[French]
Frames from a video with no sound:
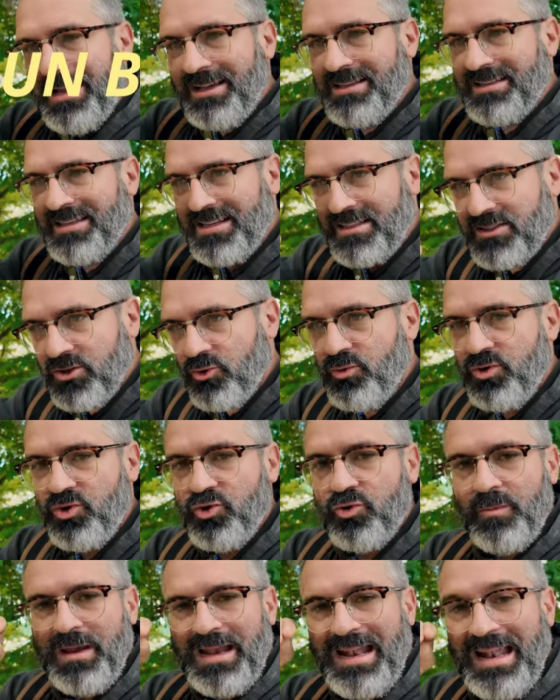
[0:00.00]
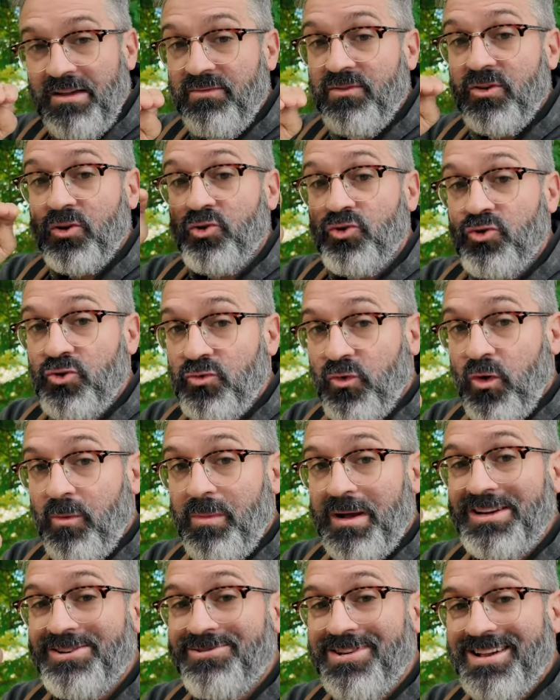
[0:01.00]
C'est un sandwich où on met de la viande, du
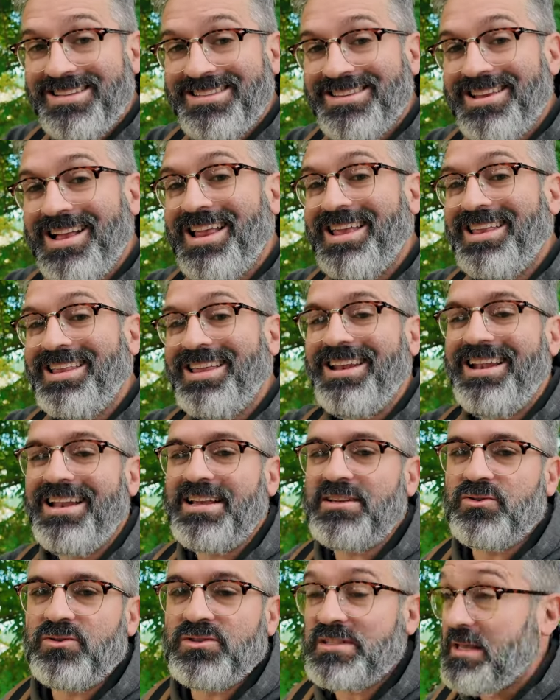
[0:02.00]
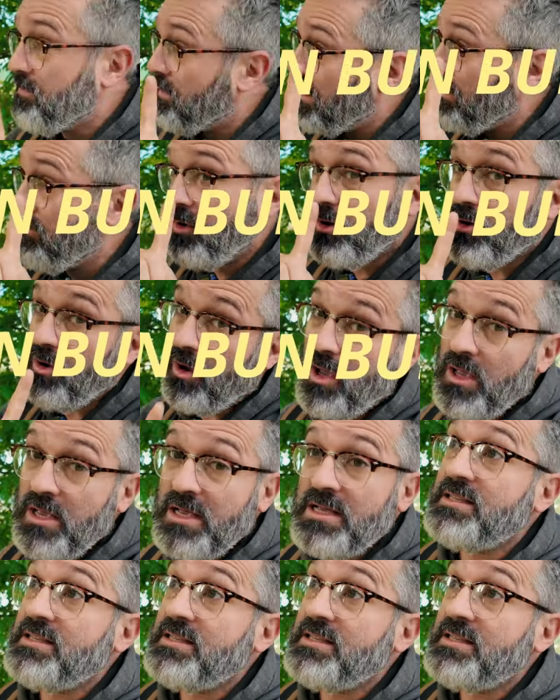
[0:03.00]
fromage, de la salade et de la sauce. C'est pas un burger.